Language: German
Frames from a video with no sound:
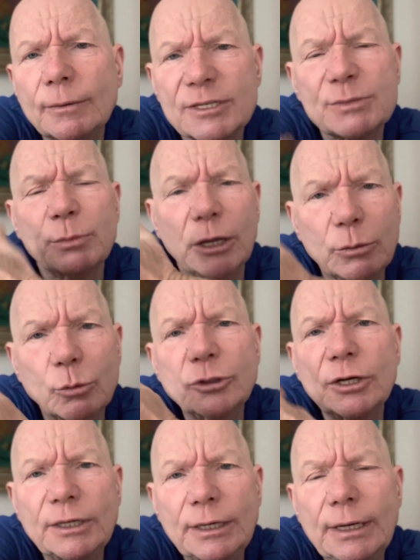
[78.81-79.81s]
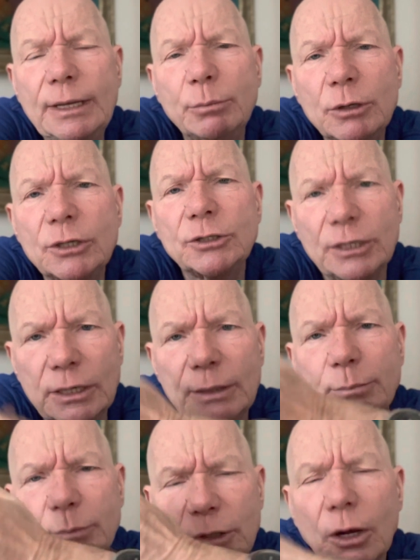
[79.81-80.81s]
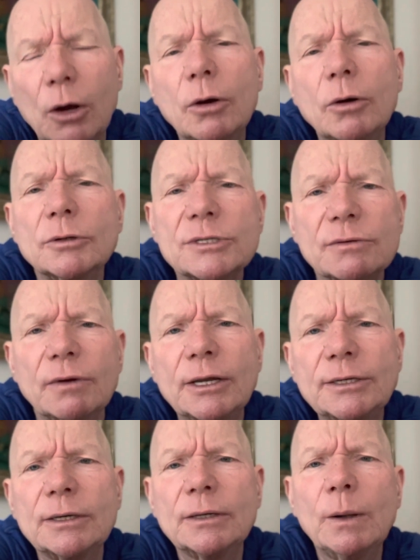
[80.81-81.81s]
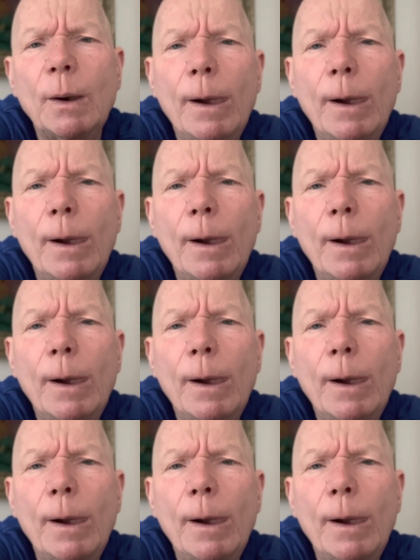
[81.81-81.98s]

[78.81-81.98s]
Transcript: das ist meine Mutter, die liebe ich, die liebt mich auch und so weiter.